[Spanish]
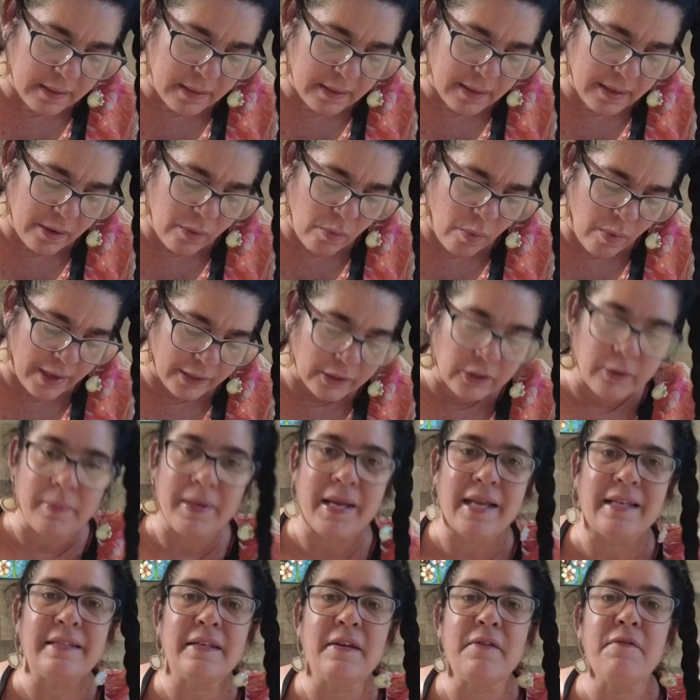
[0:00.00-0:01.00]
Y cuando
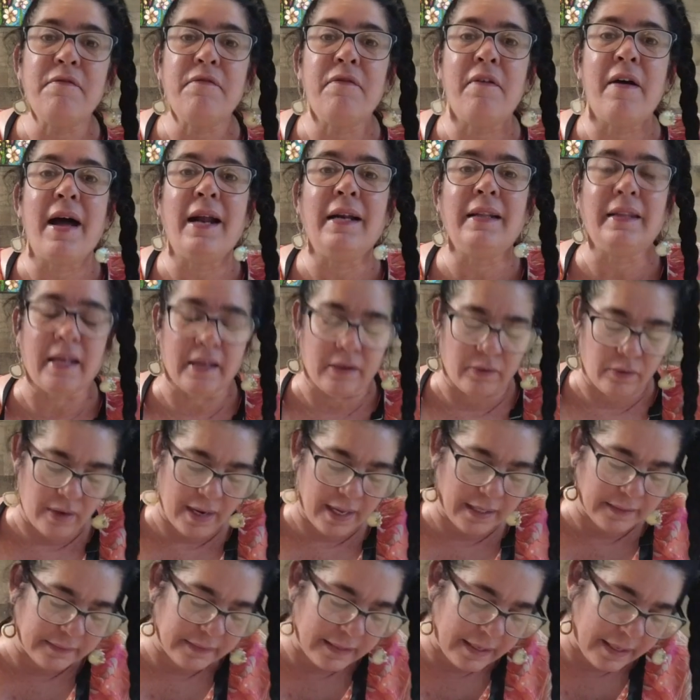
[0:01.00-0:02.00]
me hacen falta no
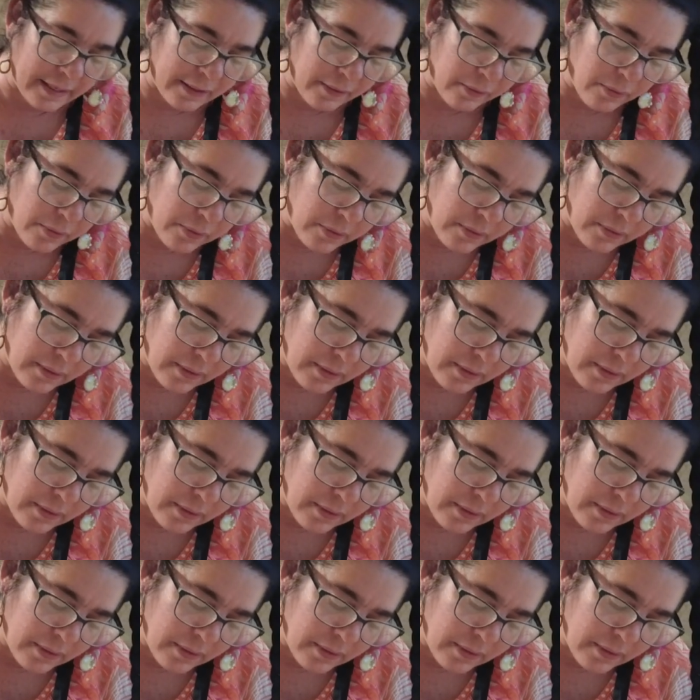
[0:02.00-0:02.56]
las tengo.